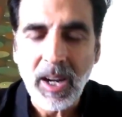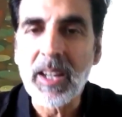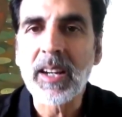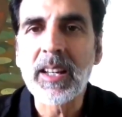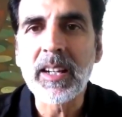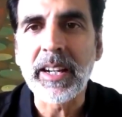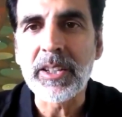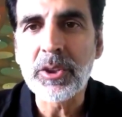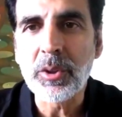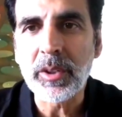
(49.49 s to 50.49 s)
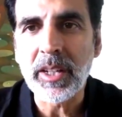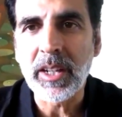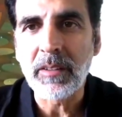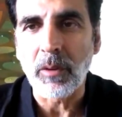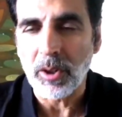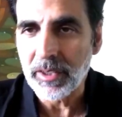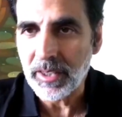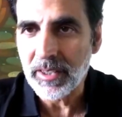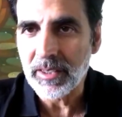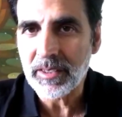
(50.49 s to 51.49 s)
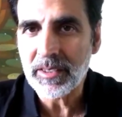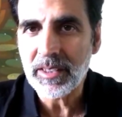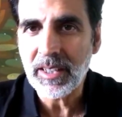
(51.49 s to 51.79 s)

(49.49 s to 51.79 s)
अलग अलग एन के वॉल्टियर्स